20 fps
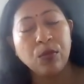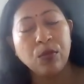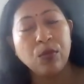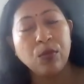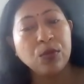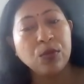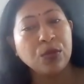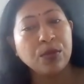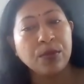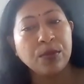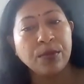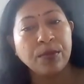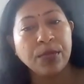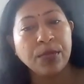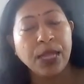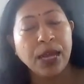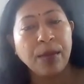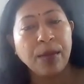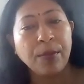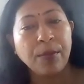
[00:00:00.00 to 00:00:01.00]
ও
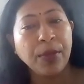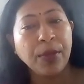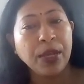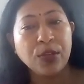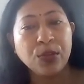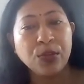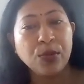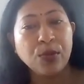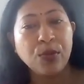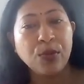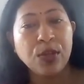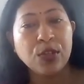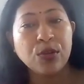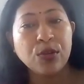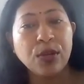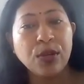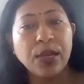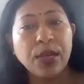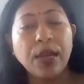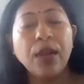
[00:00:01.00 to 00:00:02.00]
মেয়ে স্কুলে
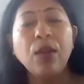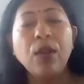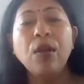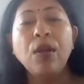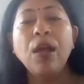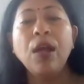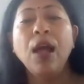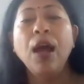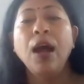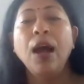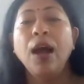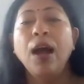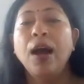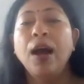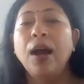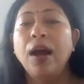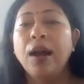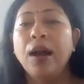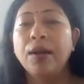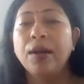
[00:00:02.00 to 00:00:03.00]
চলে গেল
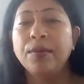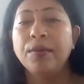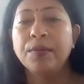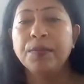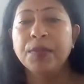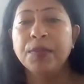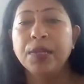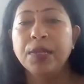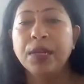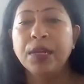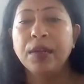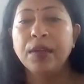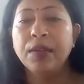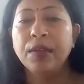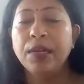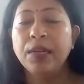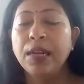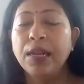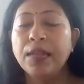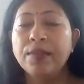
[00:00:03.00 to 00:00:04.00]
আর হ্যাঁ
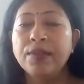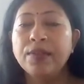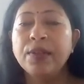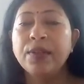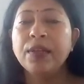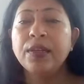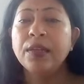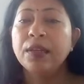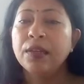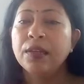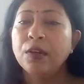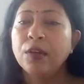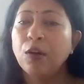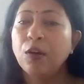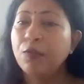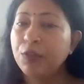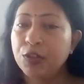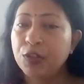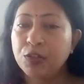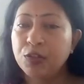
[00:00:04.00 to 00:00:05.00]
নীলাদ্রি
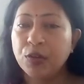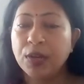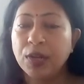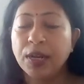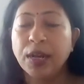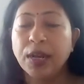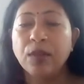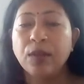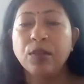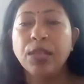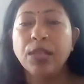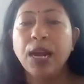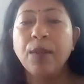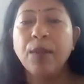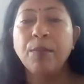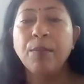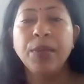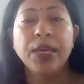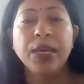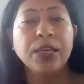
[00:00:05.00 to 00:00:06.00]
অফিস চলে গেল তার
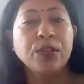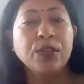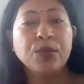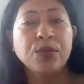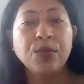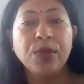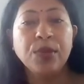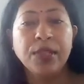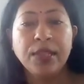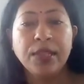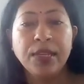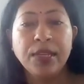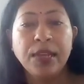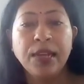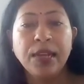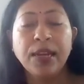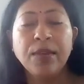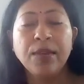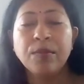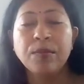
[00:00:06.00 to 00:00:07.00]
মেয়েকে স্কুলে দিয়ে
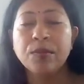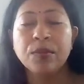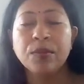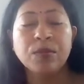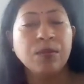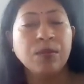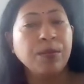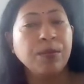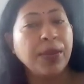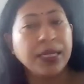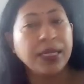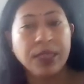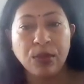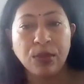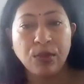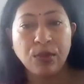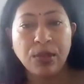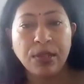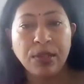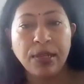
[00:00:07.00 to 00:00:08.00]
এলাম বাসে
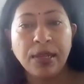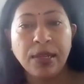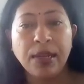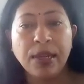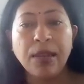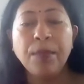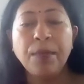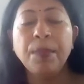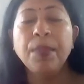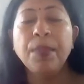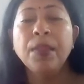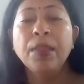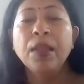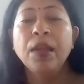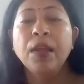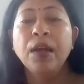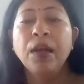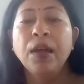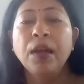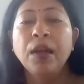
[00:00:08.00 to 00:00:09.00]
তুলে দিয়ে এলাম
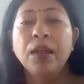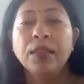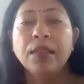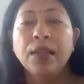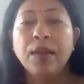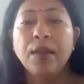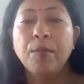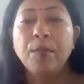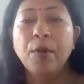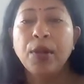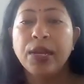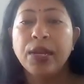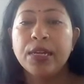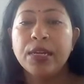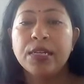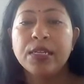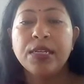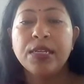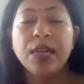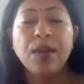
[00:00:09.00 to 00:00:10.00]
তারপর
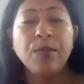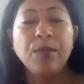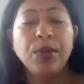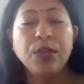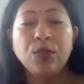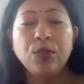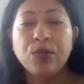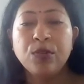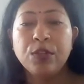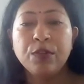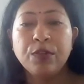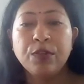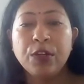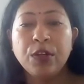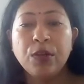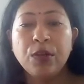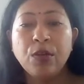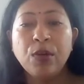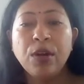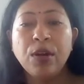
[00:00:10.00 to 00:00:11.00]
এসে আমি একটু টিফিন
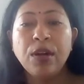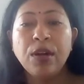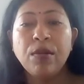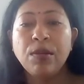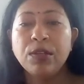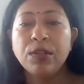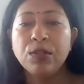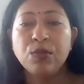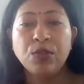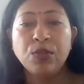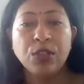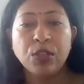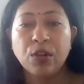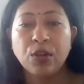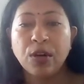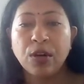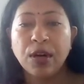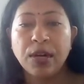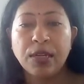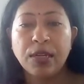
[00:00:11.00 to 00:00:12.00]
করলাম রুটি
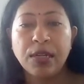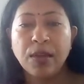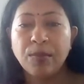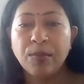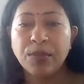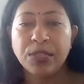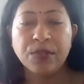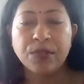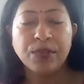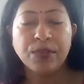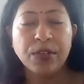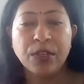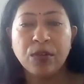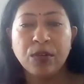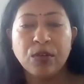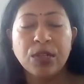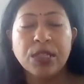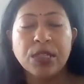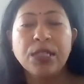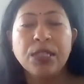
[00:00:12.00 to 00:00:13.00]
তরকারি আমি টিফিন
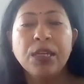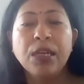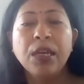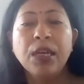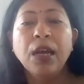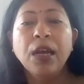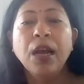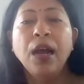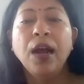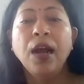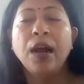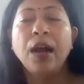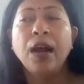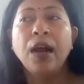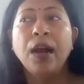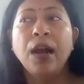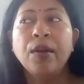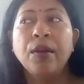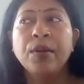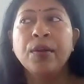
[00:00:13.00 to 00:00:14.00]
করেছি
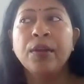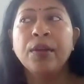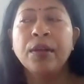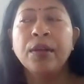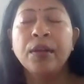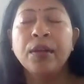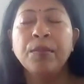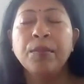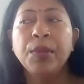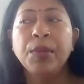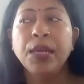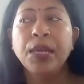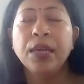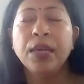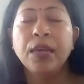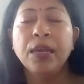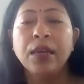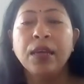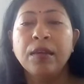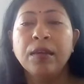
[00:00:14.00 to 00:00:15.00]
আর
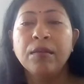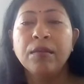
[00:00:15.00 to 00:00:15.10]
মেয়েকে